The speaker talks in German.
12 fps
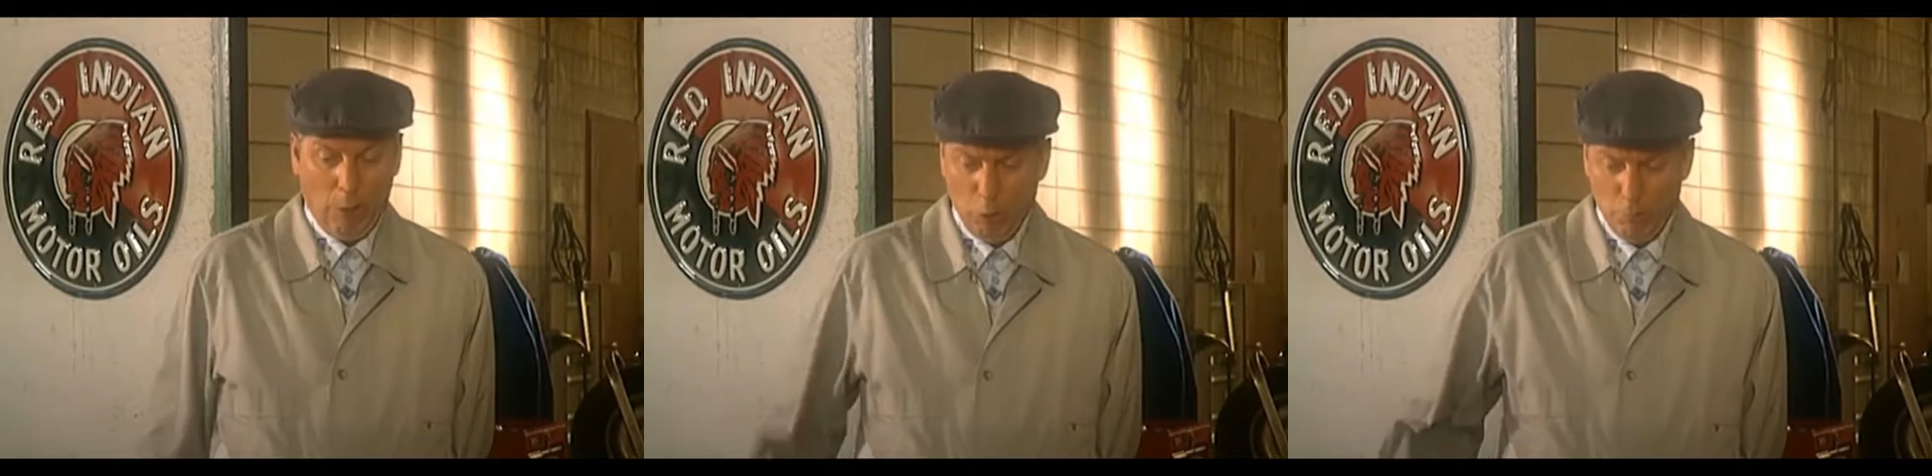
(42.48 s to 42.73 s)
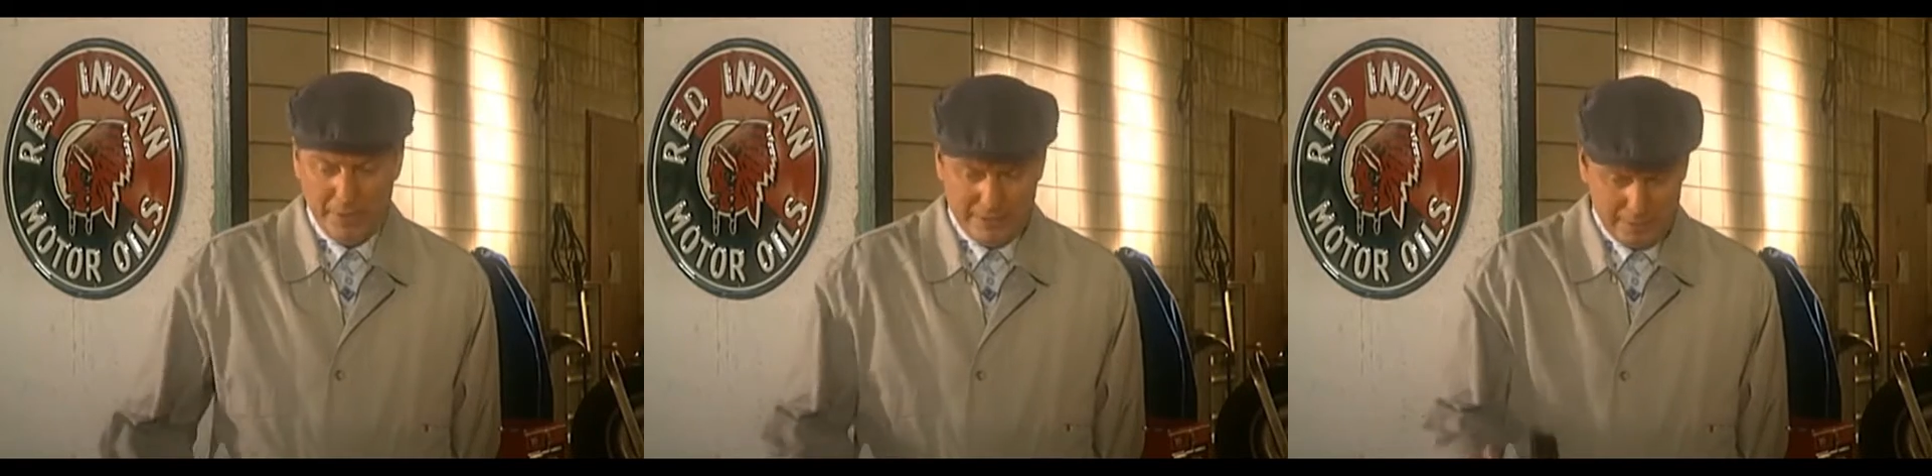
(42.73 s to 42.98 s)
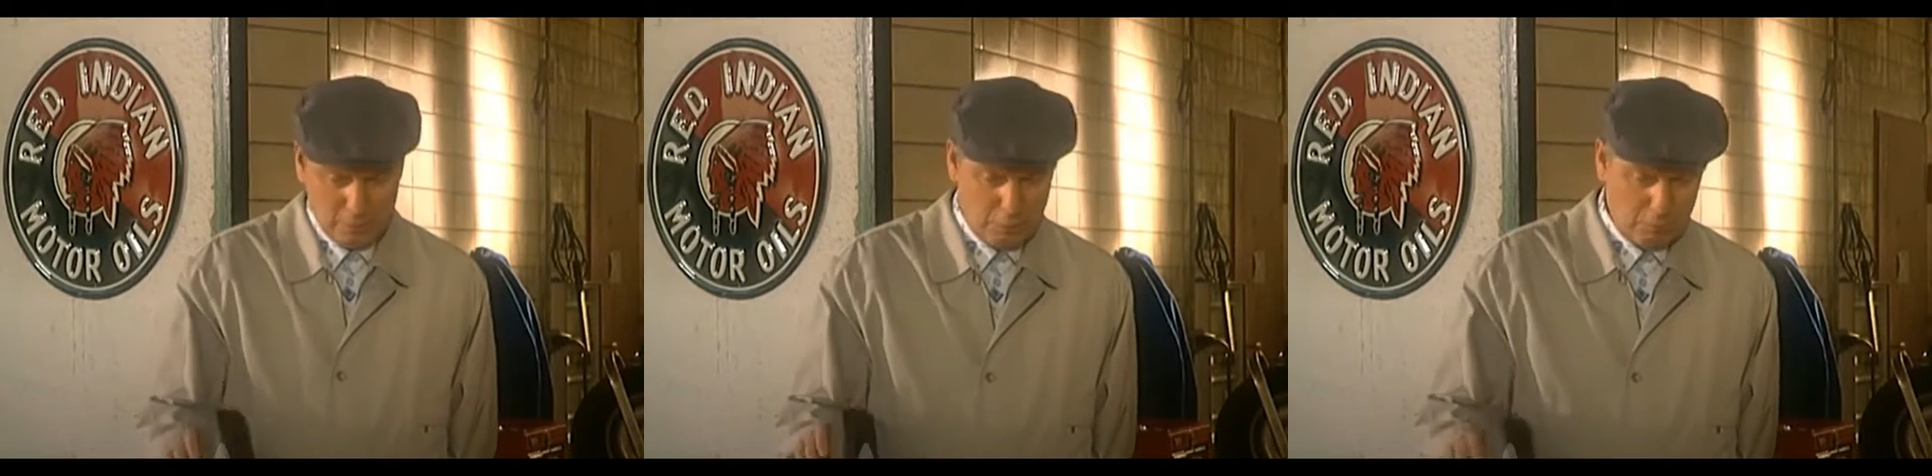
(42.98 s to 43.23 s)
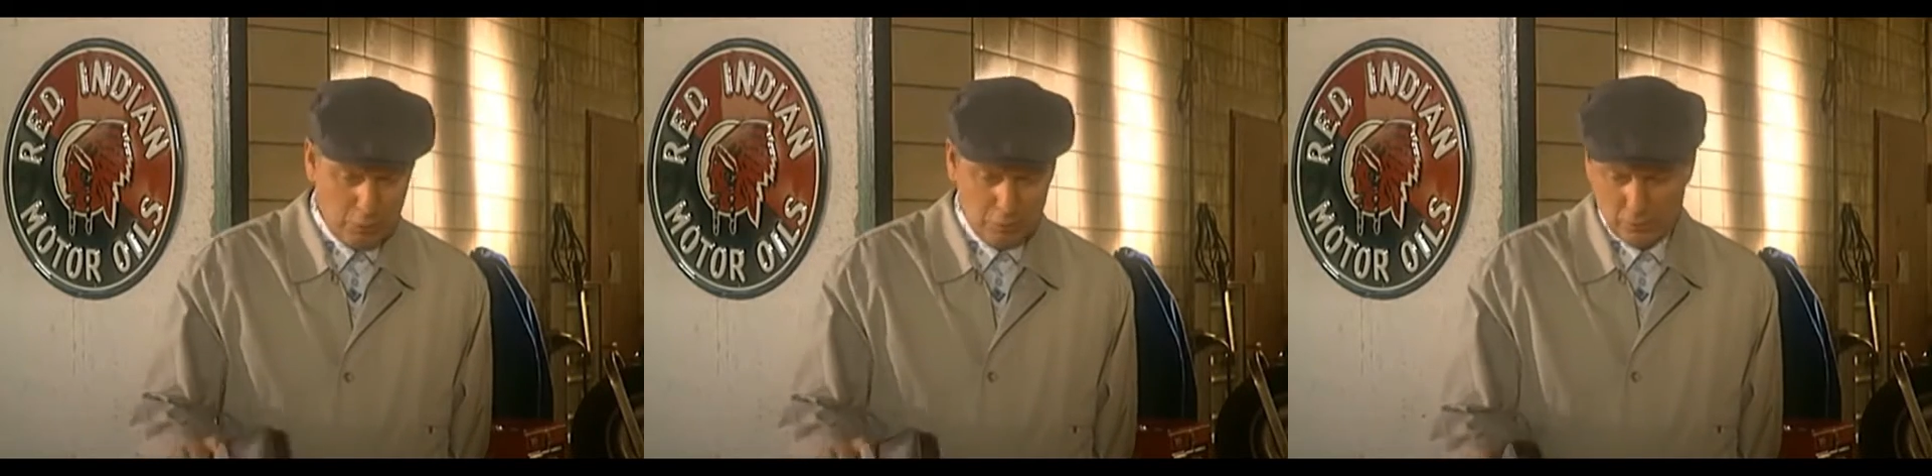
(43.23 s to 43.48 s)
Um jetzt noch
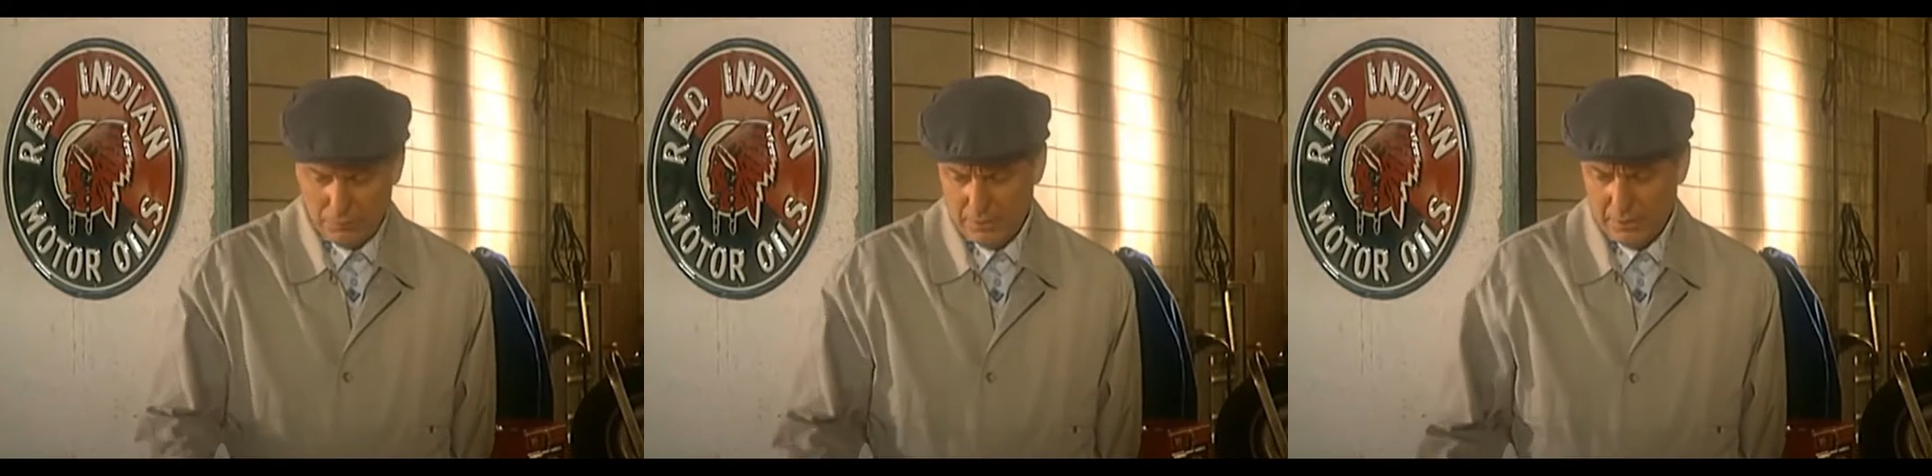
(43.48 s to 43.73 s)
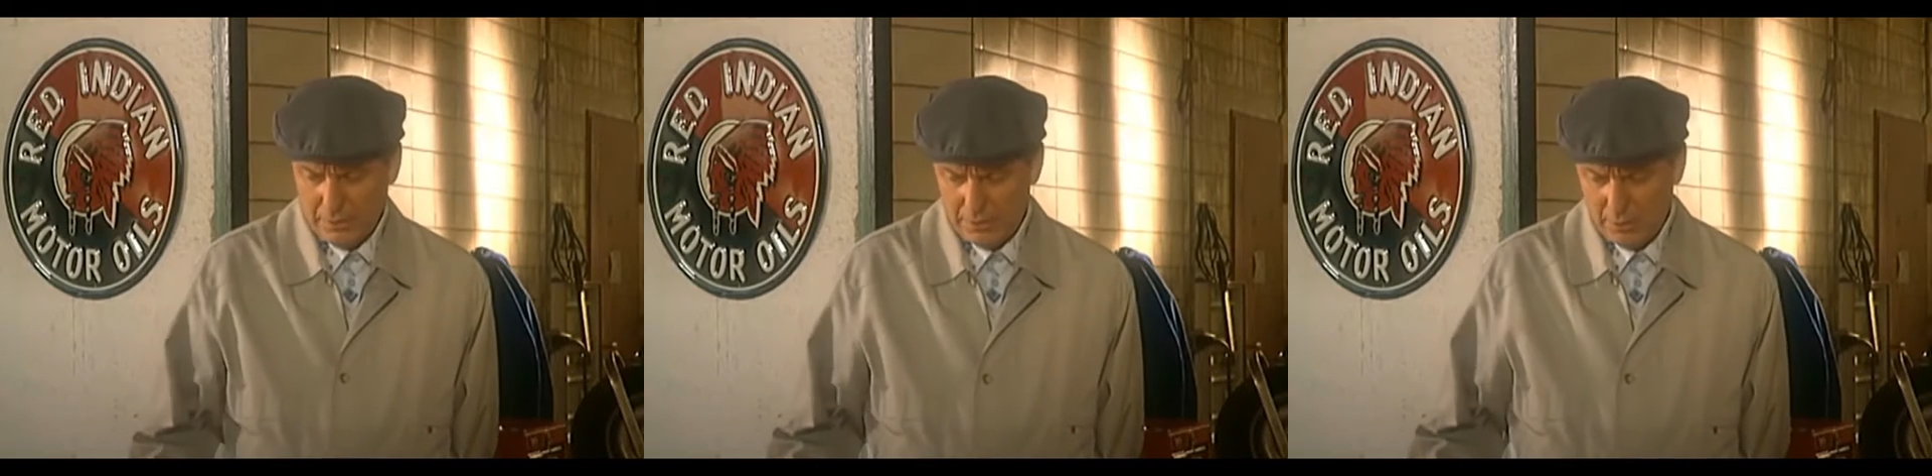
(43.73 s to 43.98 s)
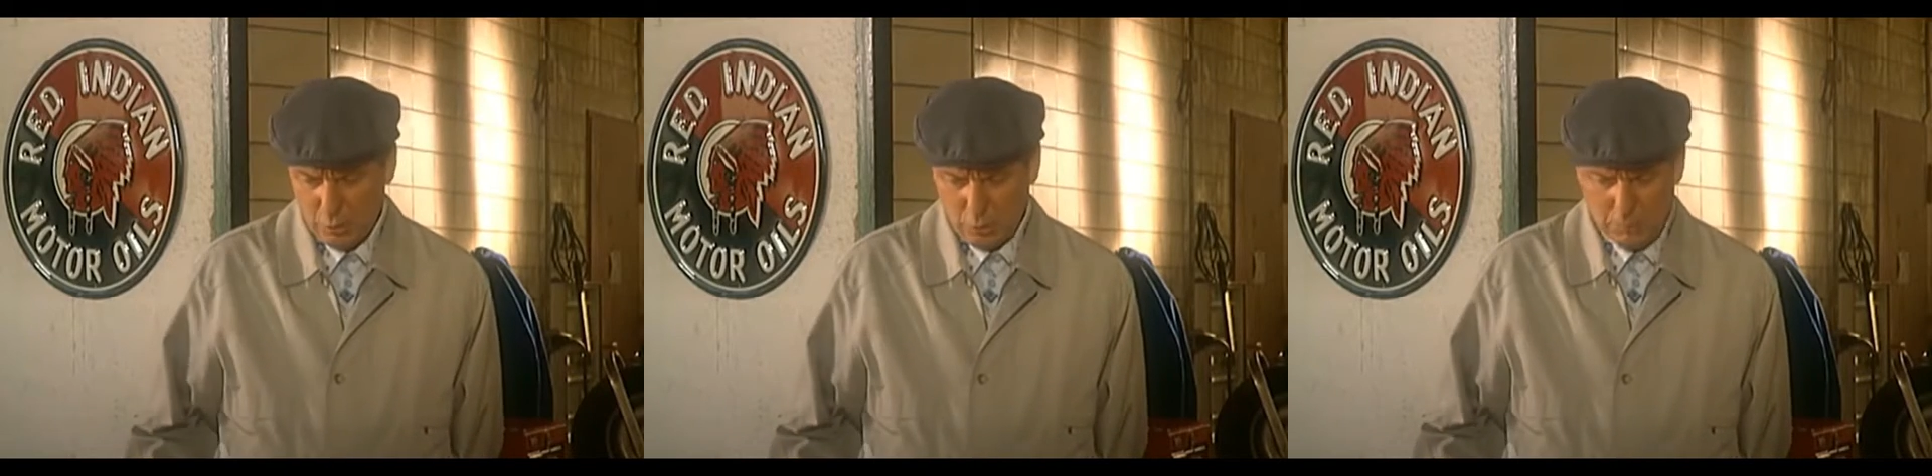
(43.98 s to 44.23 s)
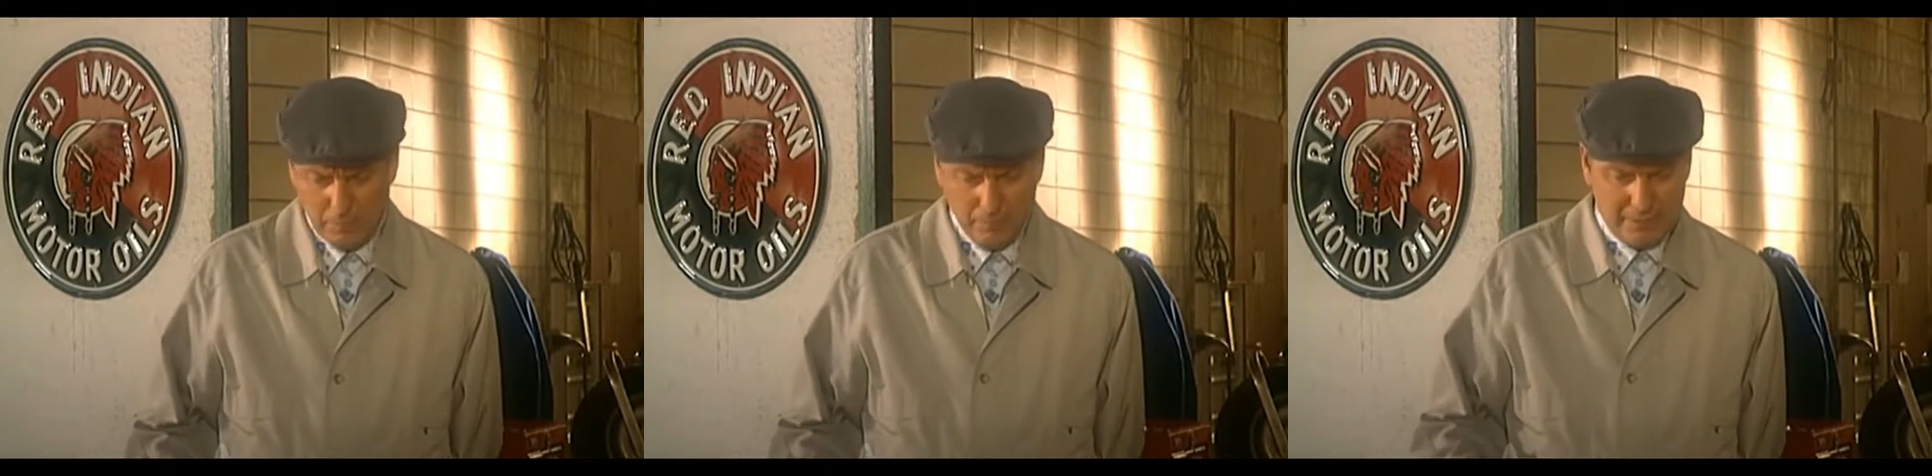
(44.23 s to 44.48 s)
einmal drauf zurückzukommen,